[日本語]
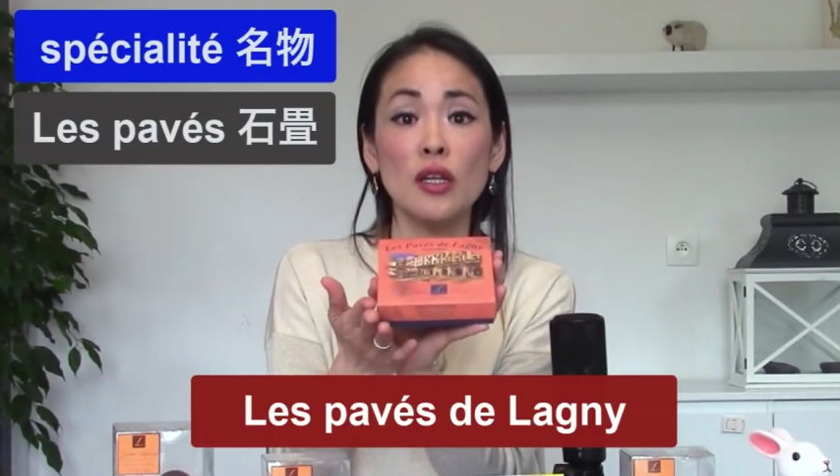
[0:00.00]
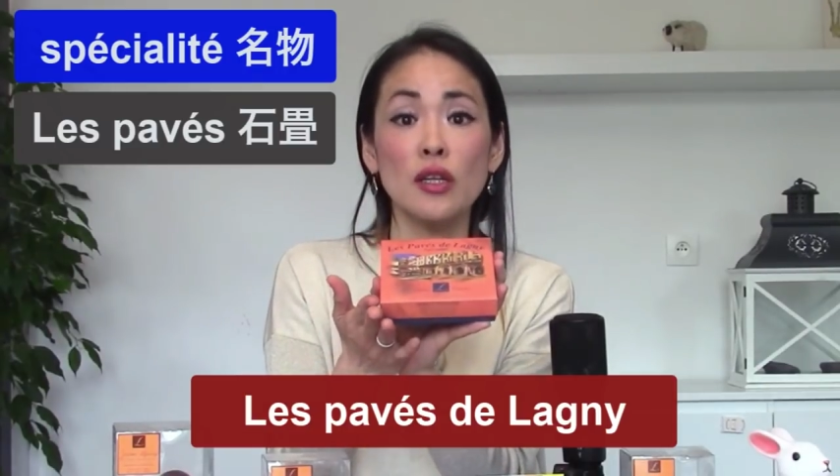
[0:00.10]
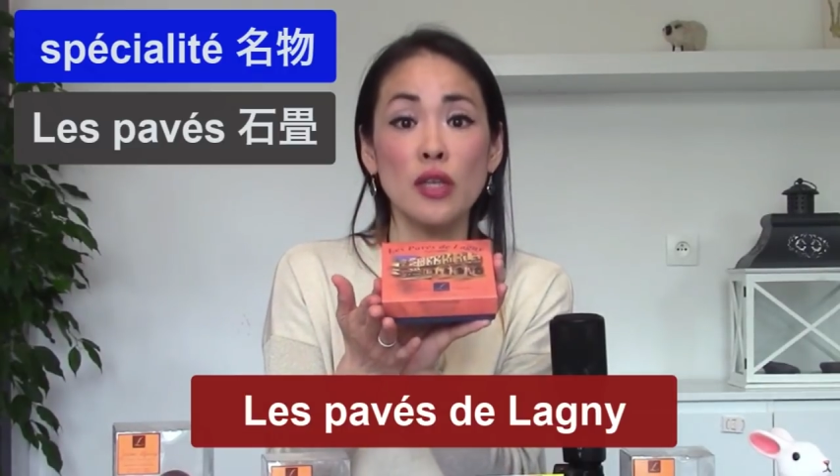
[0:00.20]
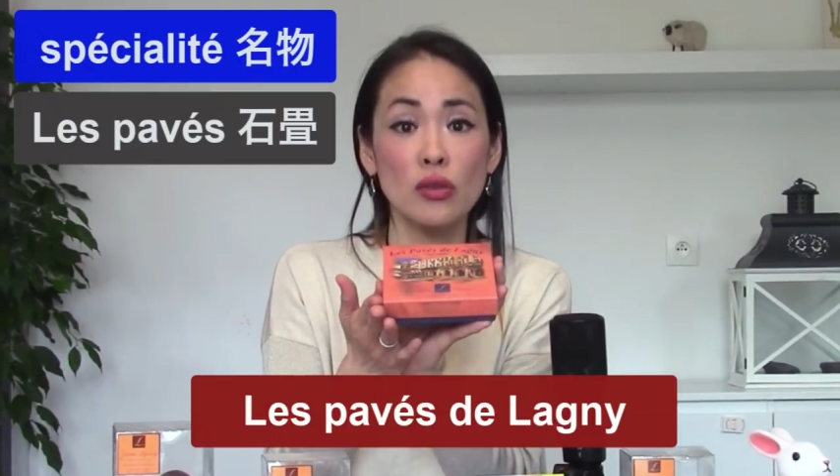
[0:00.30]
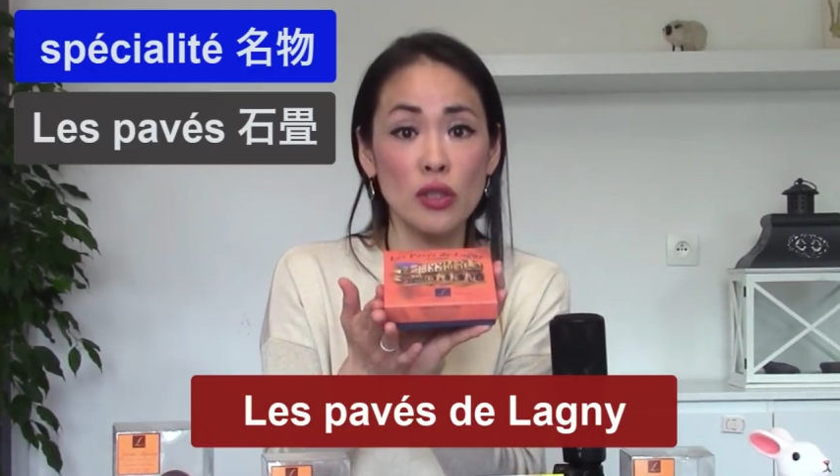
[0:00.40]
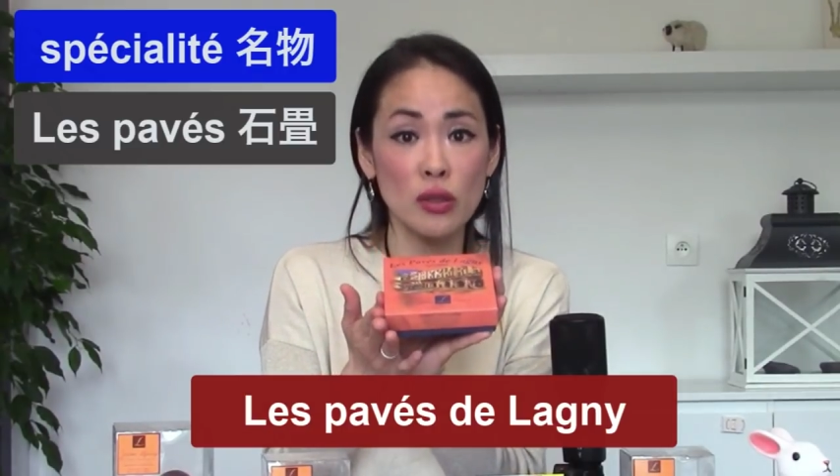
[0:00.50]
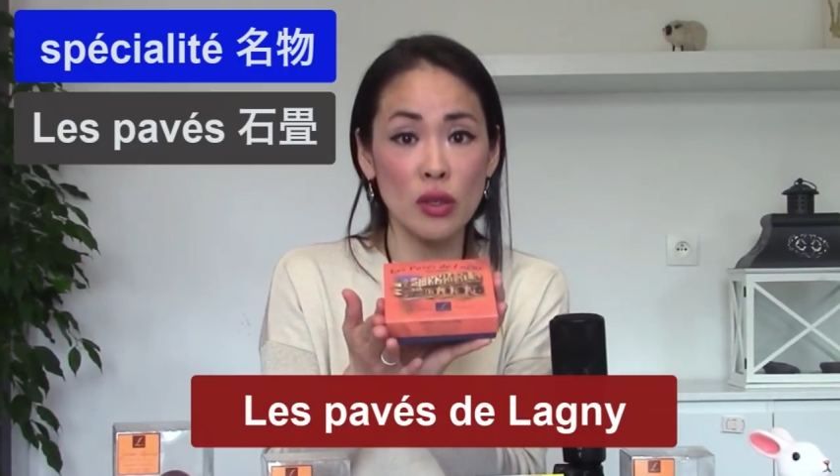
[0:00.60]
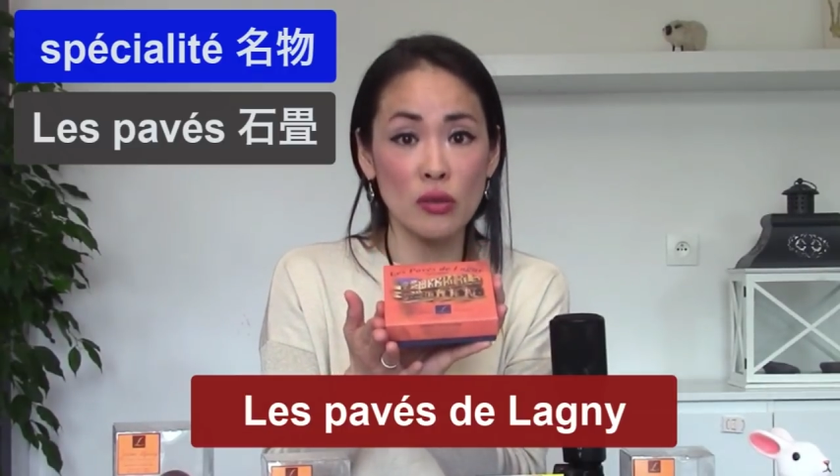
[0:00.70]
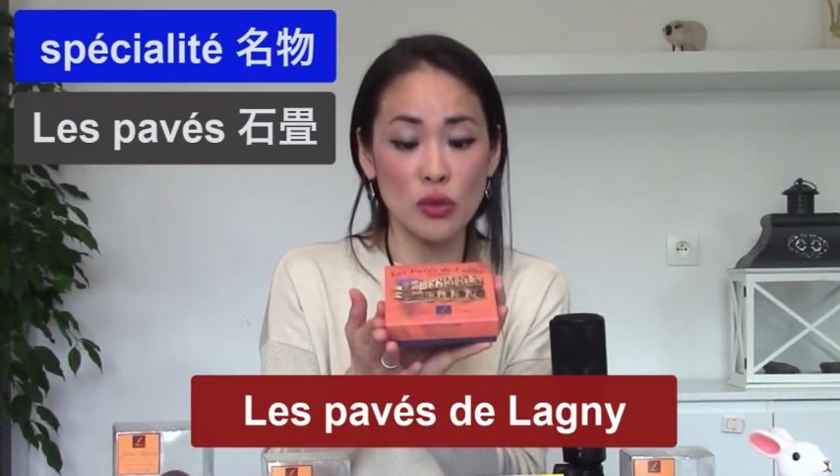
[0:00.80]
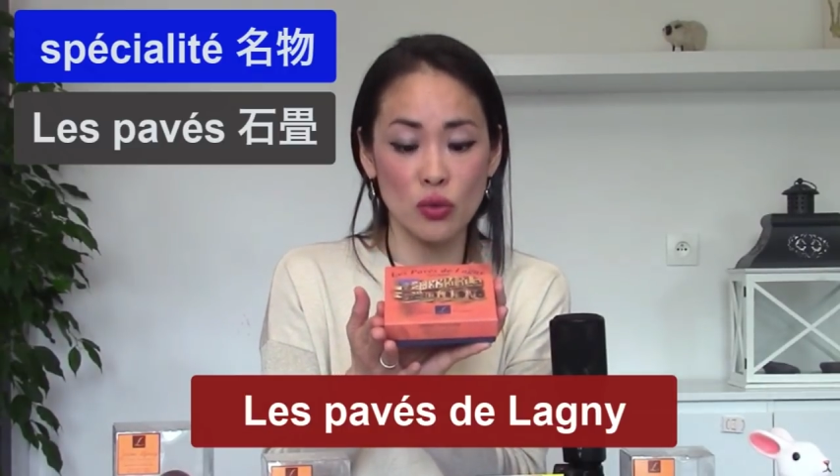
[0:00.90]
た作品
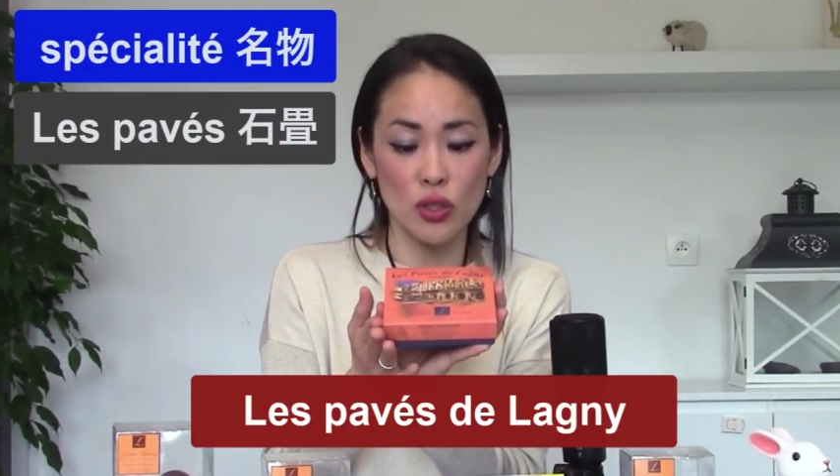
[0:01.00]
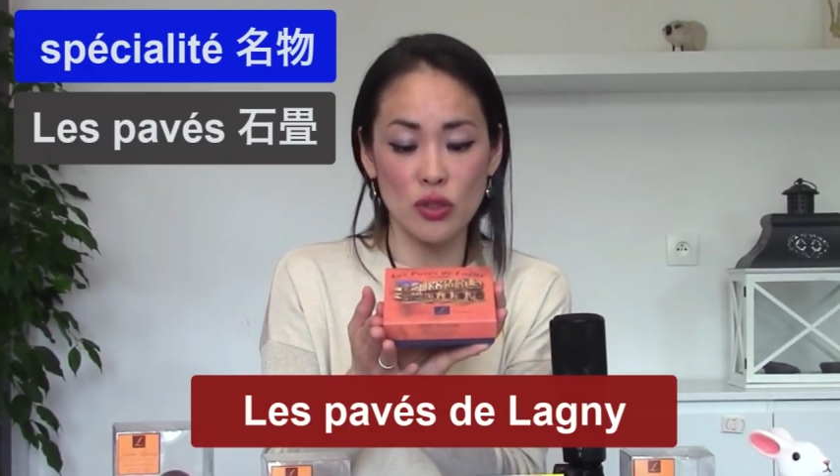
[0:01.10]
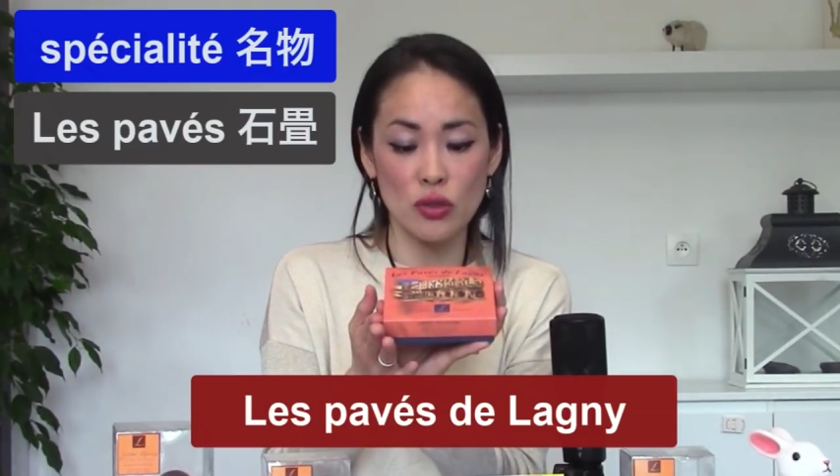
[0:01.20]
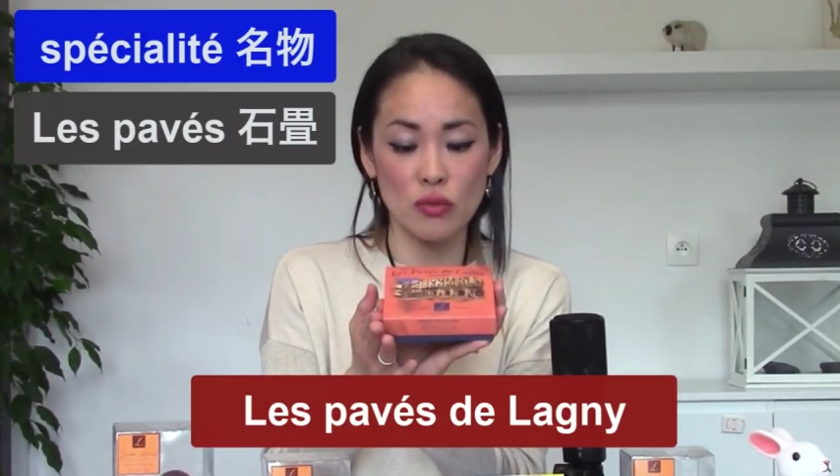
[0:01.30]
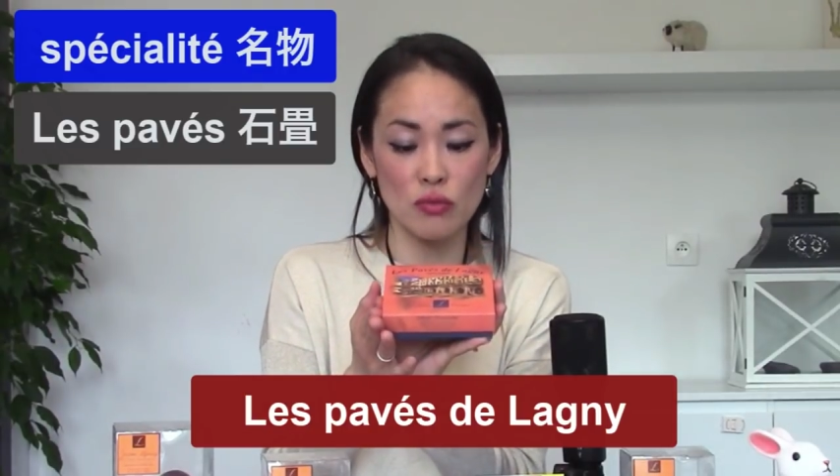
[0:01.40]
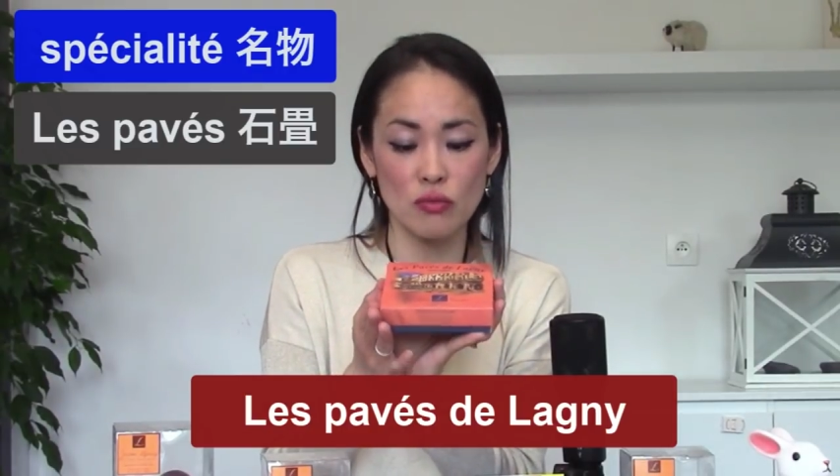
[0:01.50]
なんだそうです。